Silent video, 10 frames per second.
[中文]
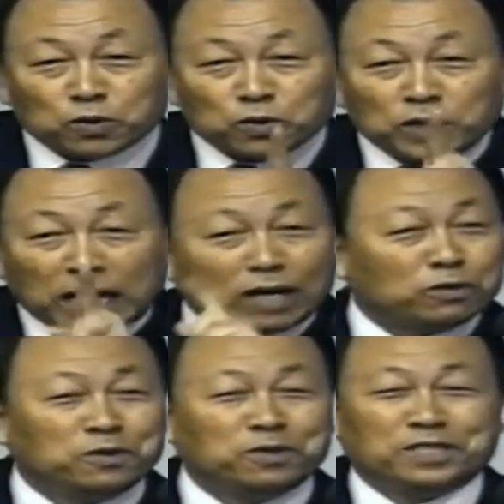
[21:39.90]
还是
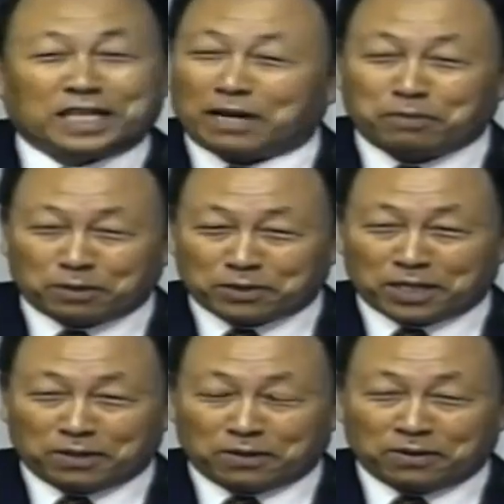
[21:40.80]
说？
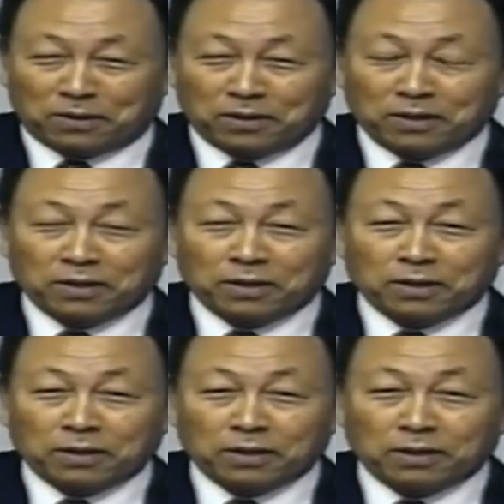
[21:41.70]
一家餐
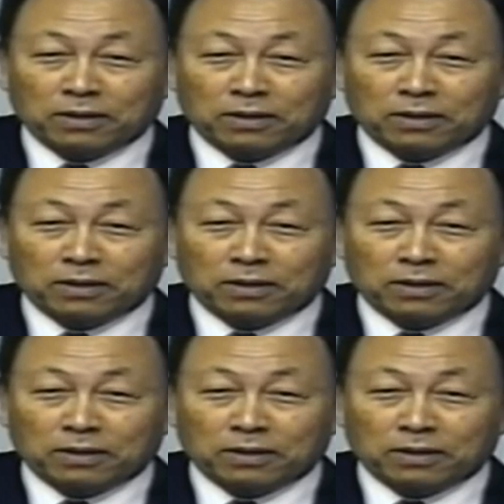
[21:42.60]
厅，